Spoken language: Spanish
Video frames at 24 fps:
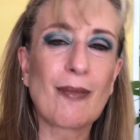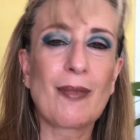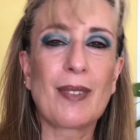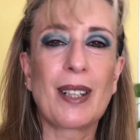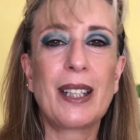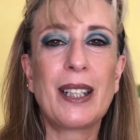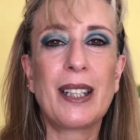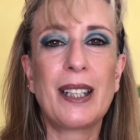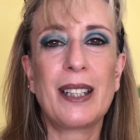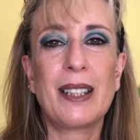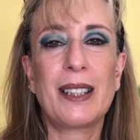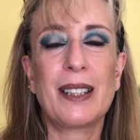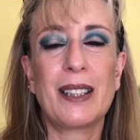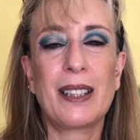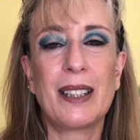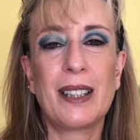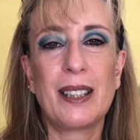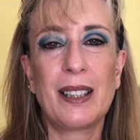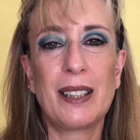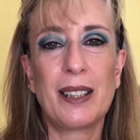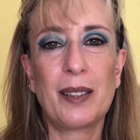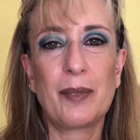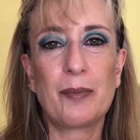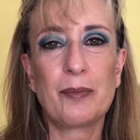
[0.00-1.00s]
eh,
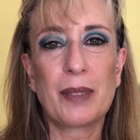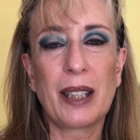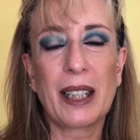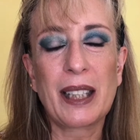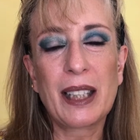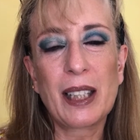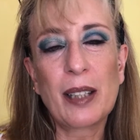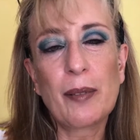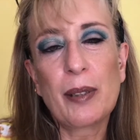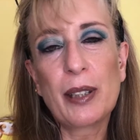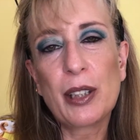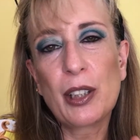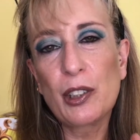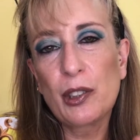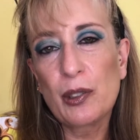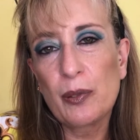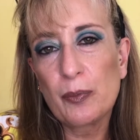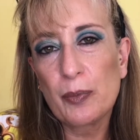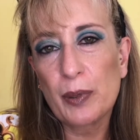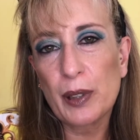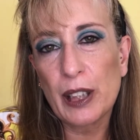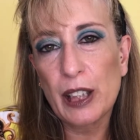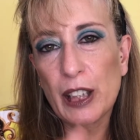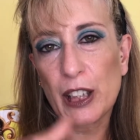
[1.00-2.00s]
eh, hacer vídeos
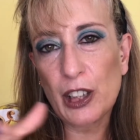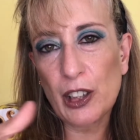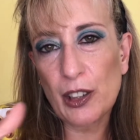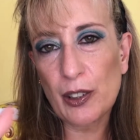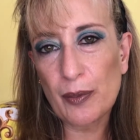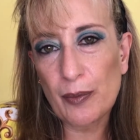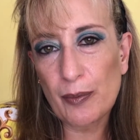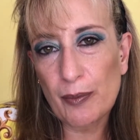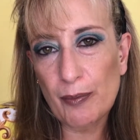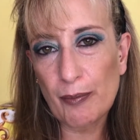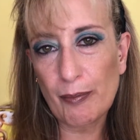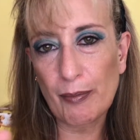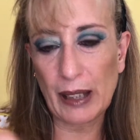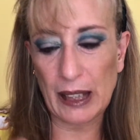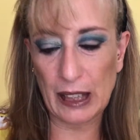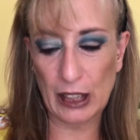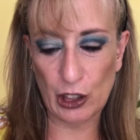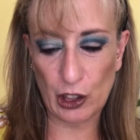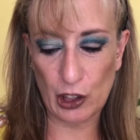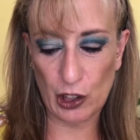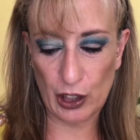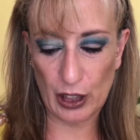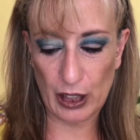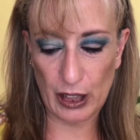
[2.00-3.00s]
un poquito más
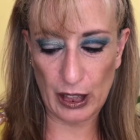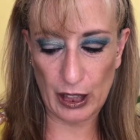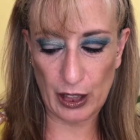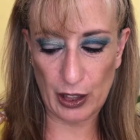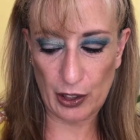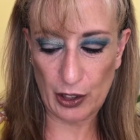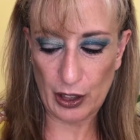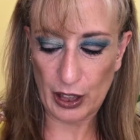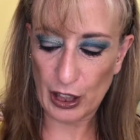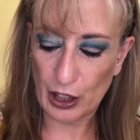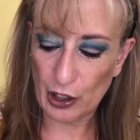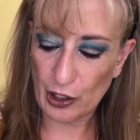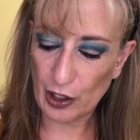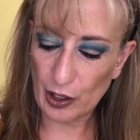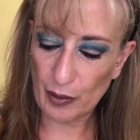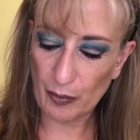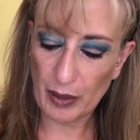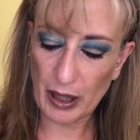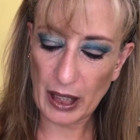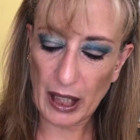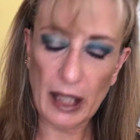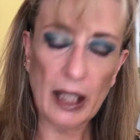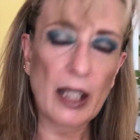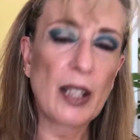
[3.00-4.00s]
cortitos. Entonces,
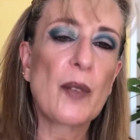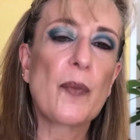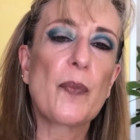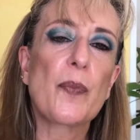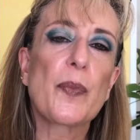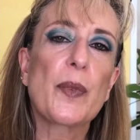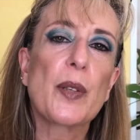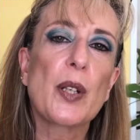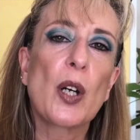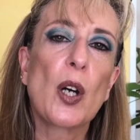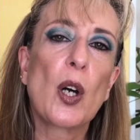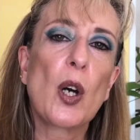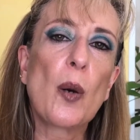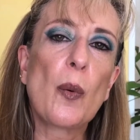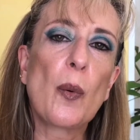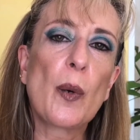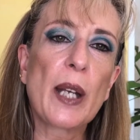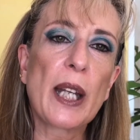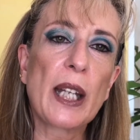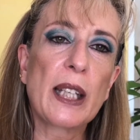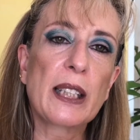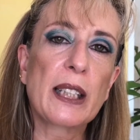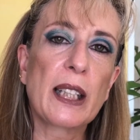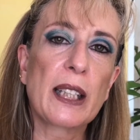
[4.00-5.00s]
mirad, os
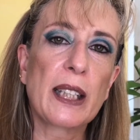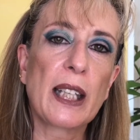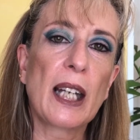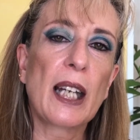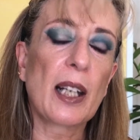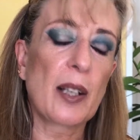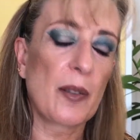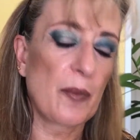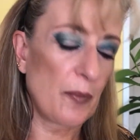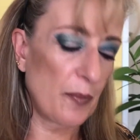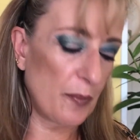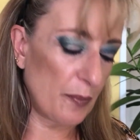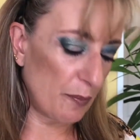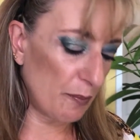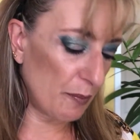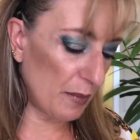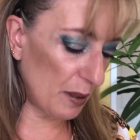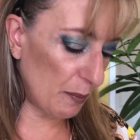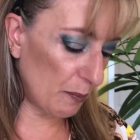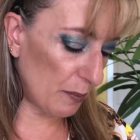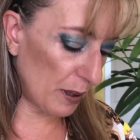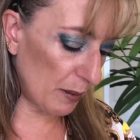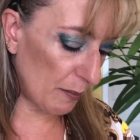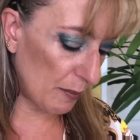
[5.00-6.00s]
voy a enseñar
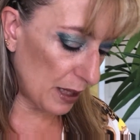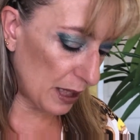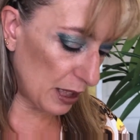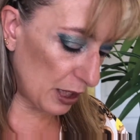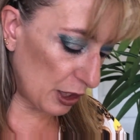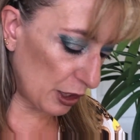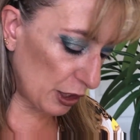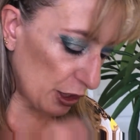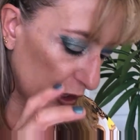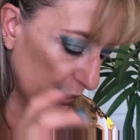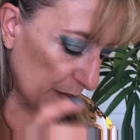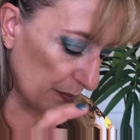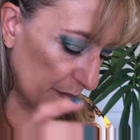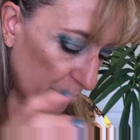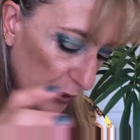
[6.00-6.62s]
mis pigmentos.